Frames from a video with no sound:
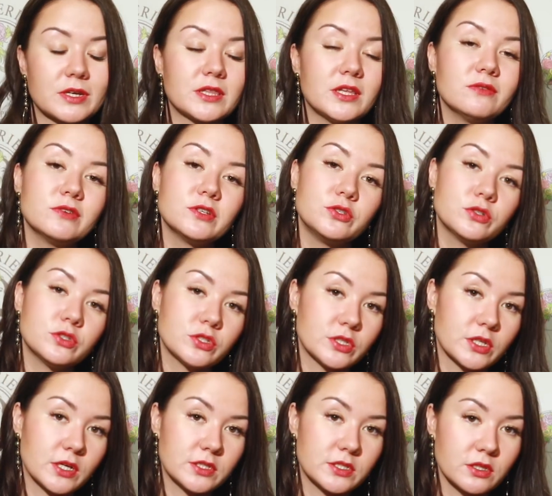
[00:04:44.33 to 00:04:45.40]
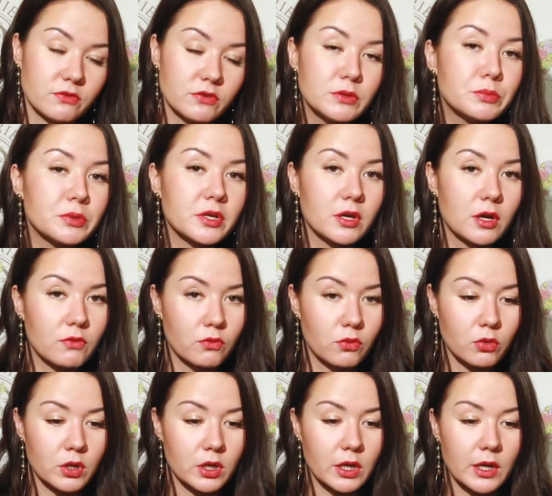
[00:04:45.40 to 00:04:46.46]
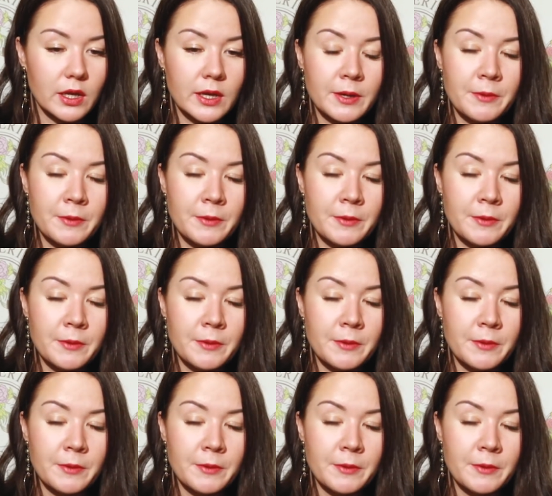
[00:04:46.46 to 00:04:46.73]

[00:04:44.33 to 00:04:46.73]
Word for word: когда вы идете на деловые переговоры,